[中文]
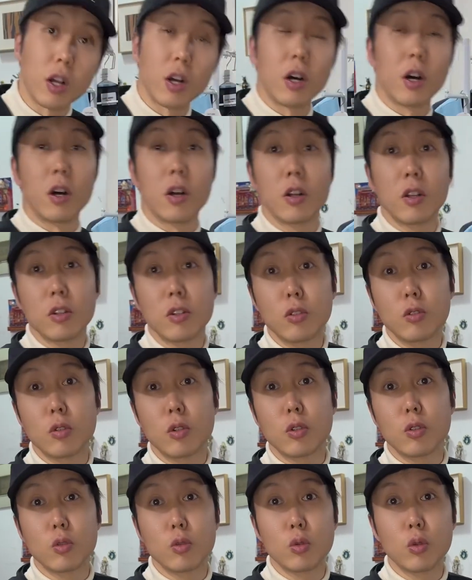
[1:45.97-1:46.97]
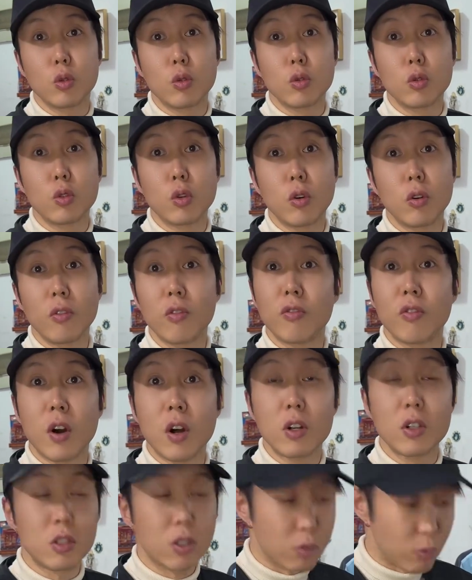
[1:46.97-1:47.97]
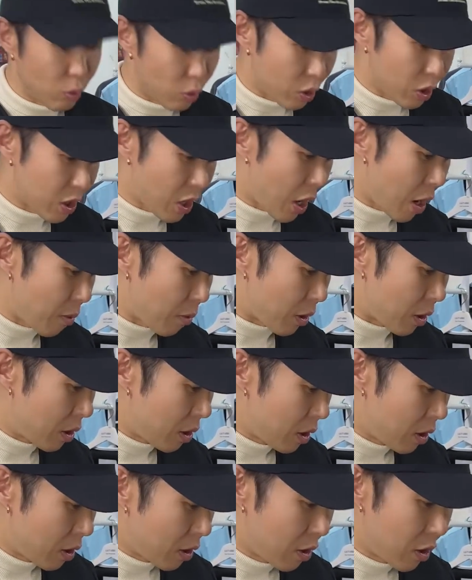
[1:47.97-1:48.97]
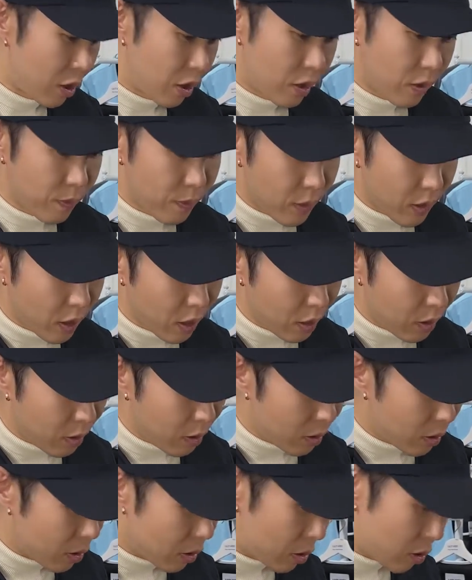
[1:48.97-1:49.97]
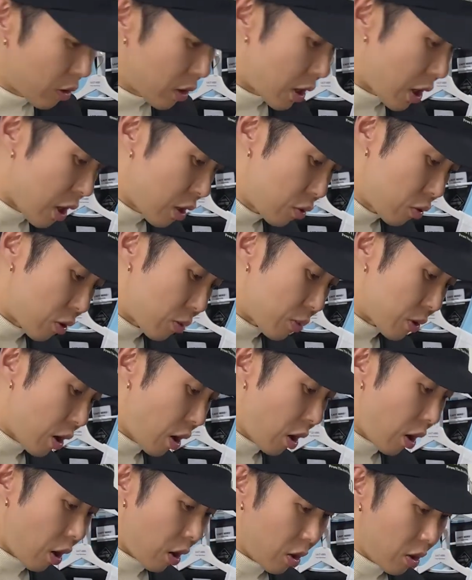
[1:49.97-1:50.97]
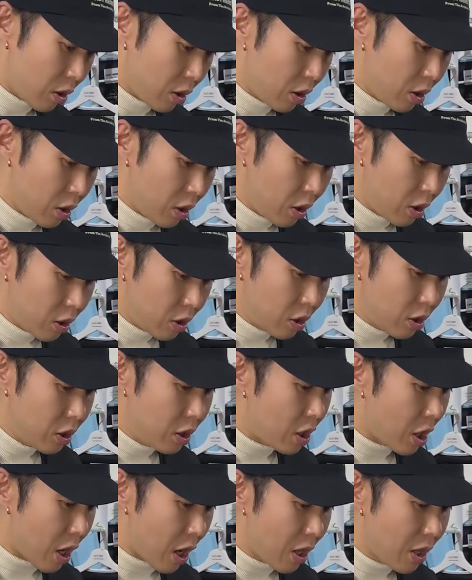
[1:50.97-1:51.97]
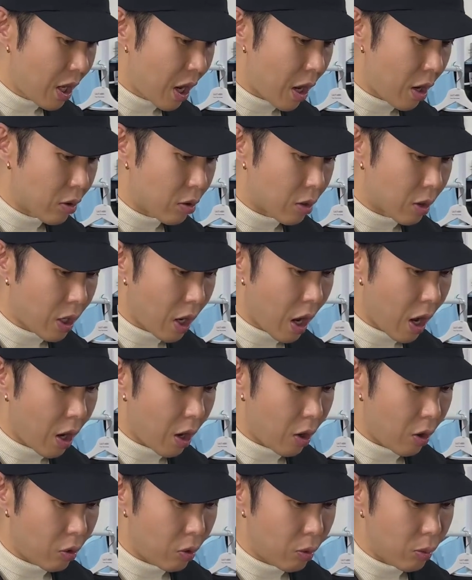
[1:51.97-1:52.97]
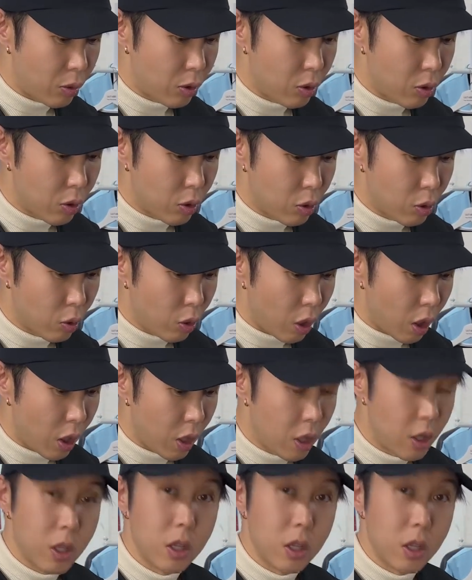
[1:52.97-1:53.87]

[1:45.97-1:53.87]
了运输途中防止摩擦嘛，都给大家做的比较好。之前大家去看啊，我们去做，